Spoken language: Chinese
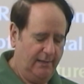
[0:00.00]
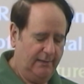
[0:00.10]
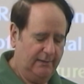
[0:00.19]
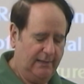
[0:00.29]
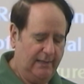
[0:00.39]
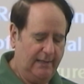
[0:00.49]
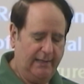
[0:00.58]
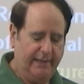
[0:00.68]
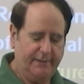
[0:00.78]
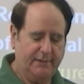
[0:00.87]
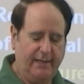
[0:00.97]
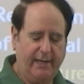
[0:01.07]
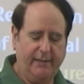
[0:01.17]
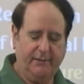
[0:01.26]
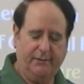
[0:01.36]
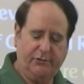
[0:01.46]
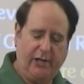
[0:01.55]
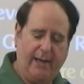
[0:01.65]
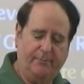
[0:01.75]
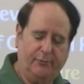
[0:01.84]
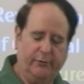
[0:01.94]
以赛亚书第
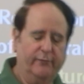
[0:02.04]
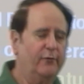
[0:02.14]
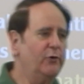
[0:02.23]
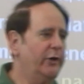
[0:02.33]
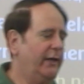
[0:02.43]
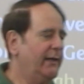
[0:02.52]
四十章